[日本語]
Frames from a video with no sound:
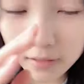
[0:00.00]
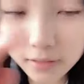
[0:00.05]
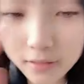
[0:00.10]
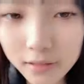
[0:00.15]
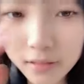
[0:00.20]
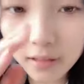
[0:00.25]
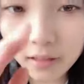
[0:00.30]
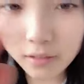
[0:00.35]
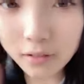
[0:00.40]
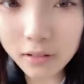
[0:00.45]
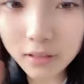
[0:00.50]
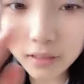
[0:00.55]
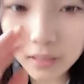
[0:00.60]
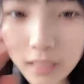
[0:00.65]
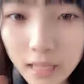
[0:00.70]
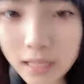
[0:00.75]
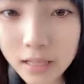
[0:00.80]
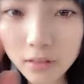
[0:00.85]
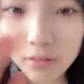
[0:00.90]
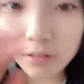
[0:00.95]

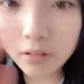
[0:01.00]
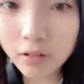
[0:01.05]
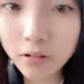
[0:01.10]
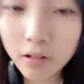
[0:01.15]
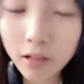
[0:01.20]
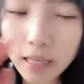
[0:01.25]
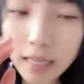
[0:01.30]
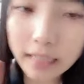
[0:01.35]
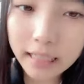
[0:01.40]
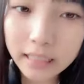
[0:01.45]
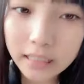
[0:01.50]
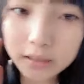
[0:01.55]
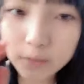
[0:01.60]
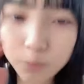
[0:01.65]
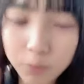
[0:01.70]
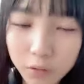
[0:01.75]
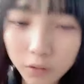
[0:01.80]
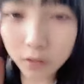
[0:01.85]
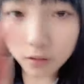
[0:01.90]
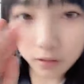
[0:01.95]
ルコンテンツ
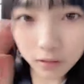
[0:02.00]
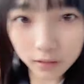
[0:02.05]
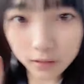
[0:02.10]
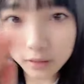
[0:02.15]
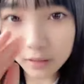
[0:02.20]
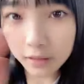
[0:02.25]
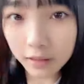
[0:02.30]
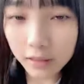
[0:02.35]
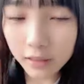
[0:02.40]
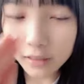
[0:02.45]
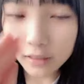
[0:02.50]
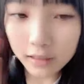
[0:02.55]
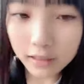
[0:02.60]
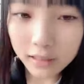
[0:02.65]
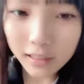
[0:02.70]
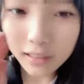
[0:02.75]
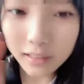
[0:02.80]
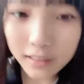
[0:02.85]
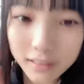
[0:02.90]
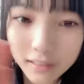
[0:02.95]
エキスポ
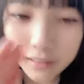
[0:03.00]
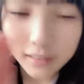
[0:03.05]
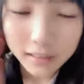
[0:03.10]
の